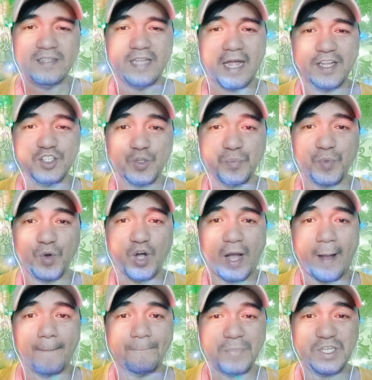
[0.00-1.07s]
Narito po
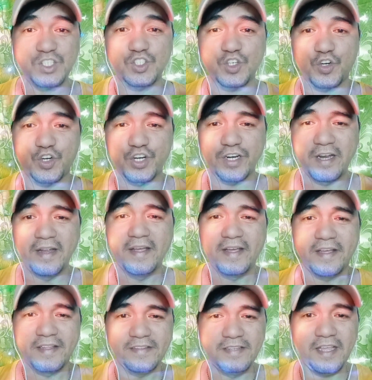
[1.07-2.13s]
ang picture
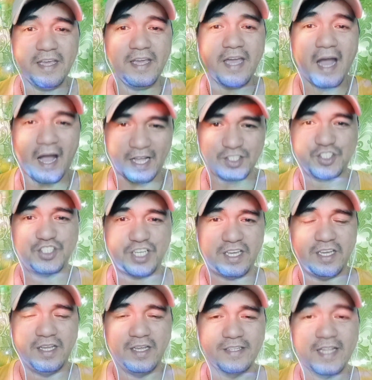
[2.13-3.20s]
ni Hachi
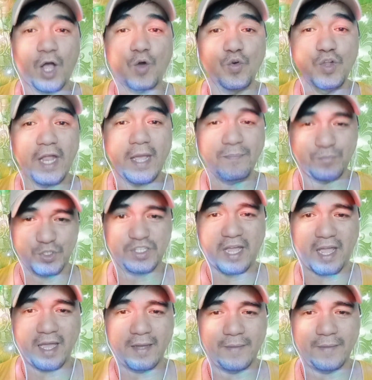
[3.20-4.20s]
na kulay puti.